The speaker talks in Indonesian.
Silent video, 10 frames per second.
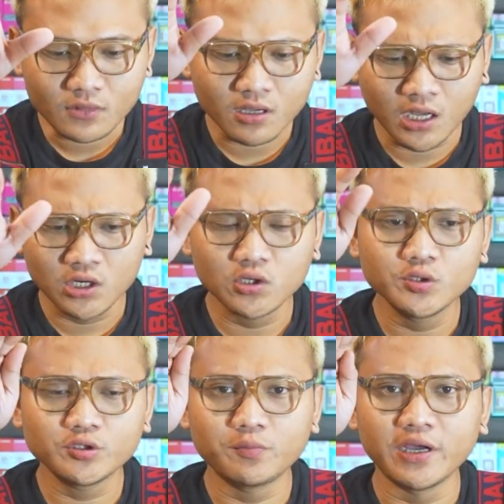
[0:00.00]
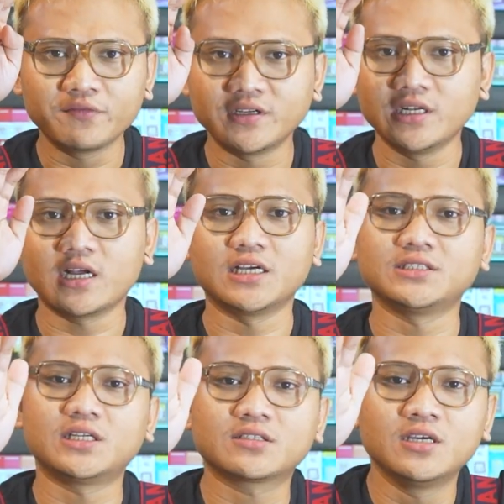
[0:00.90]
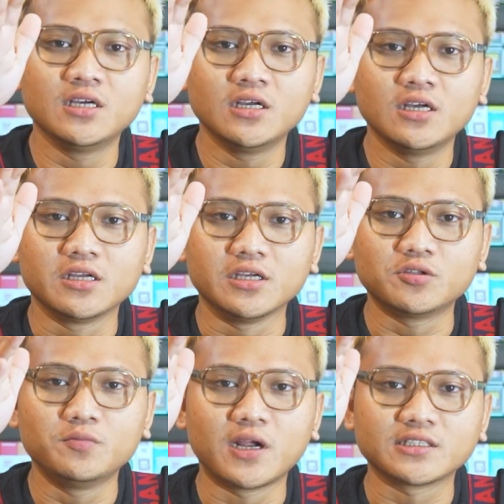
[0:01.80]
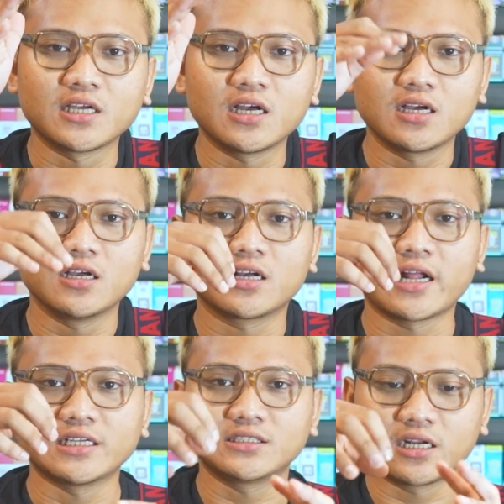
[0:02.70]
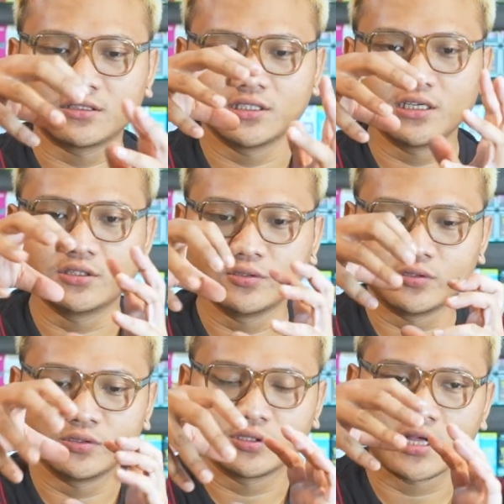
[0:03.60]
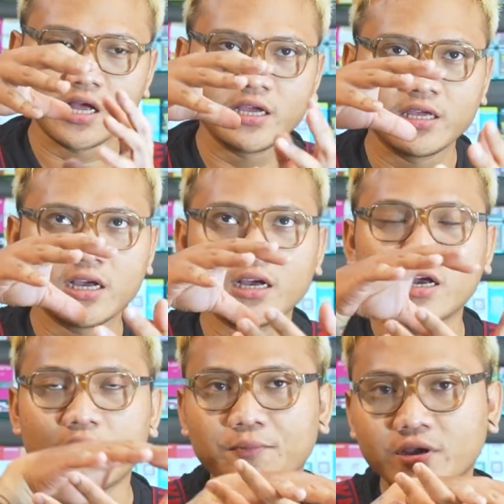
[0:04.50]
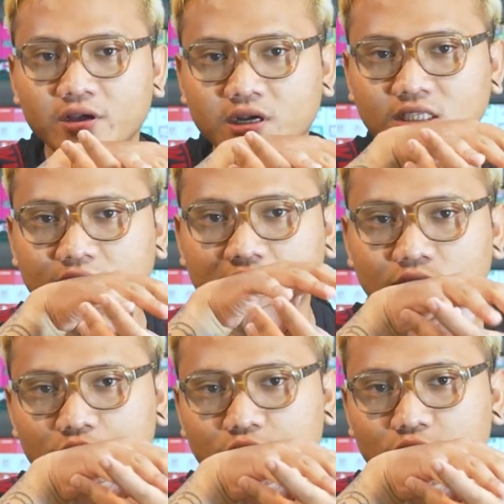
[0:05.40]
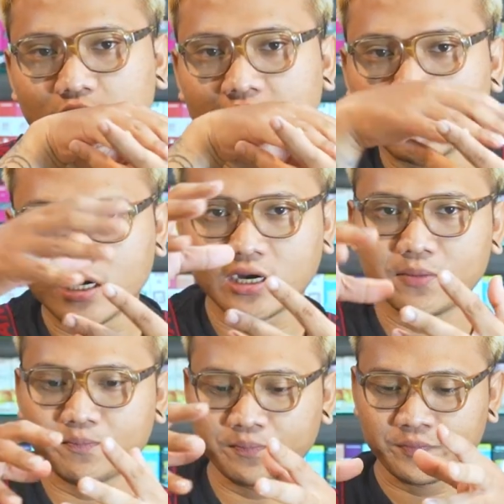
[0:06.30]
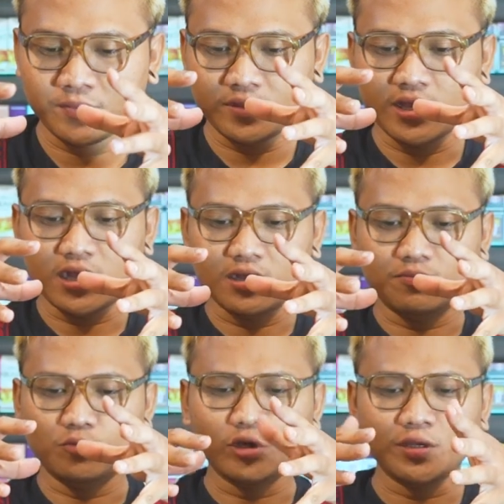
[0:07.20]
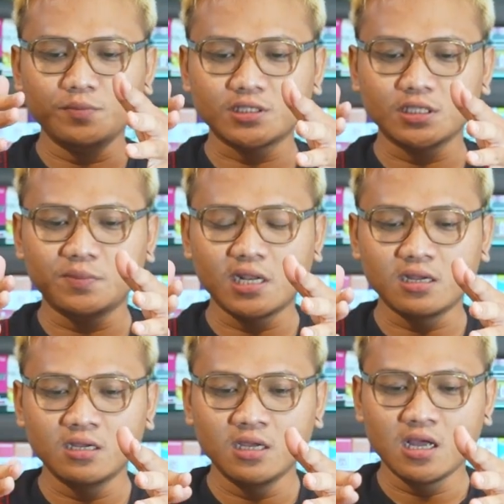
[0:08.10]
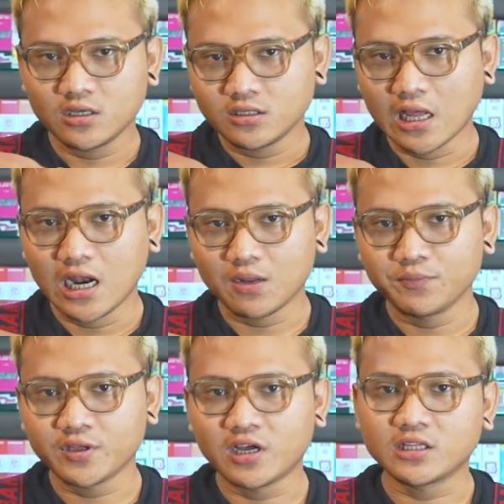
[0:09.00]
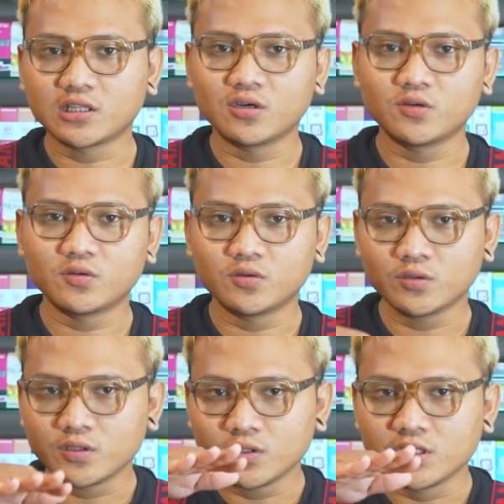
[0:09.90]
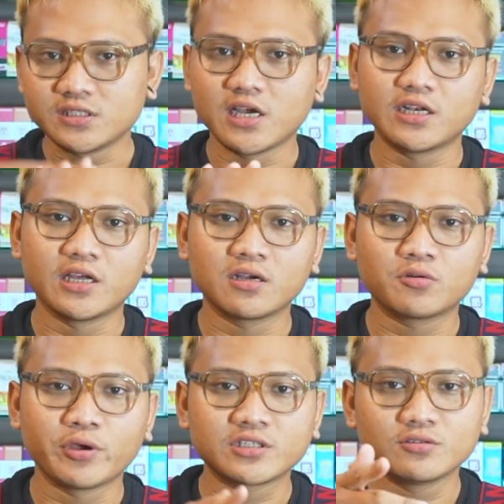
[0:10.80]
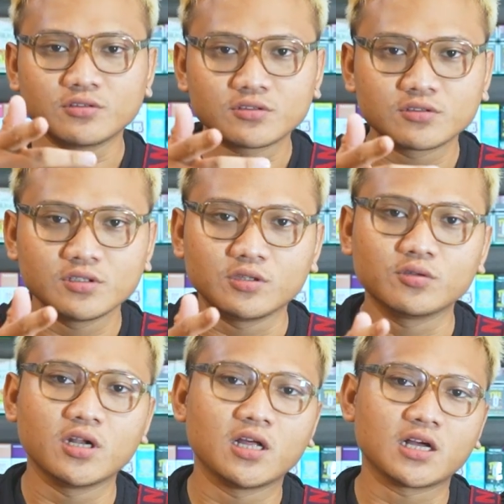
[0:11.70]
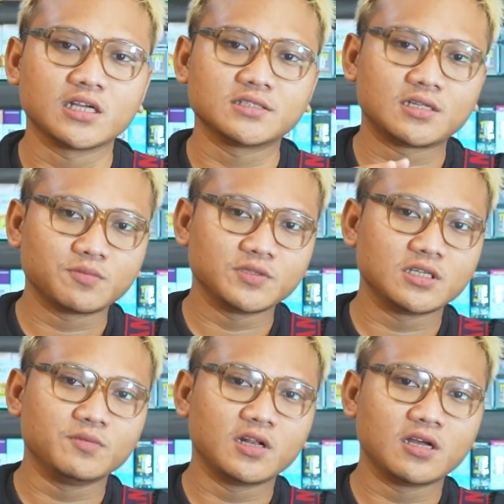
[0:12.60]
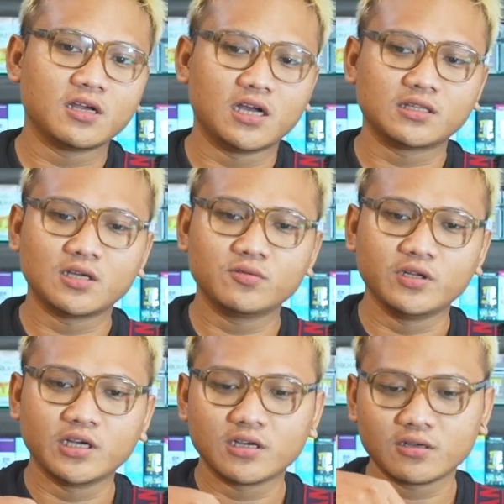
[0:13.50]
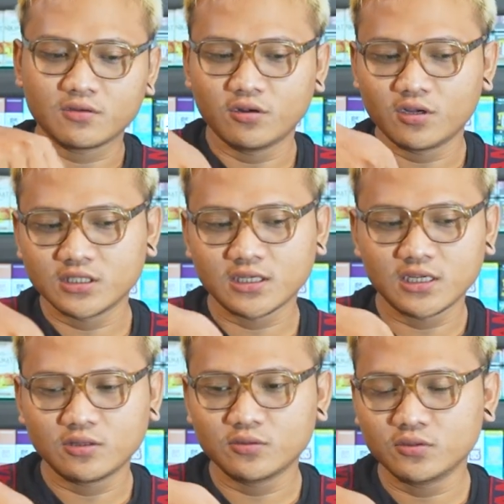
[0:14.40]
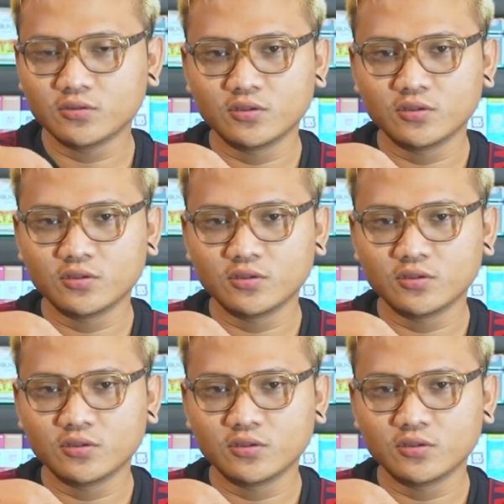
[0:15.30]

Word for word: kalau lu nyobain vanilla custard itu berasa custardnya gitu loh kayak apa ya custard itu kayak krim yang mungkin bisa dibilang dalamnya atau isiannya kue sus itu adalah custard bisa dibilang atau dia kalau nggak salah itu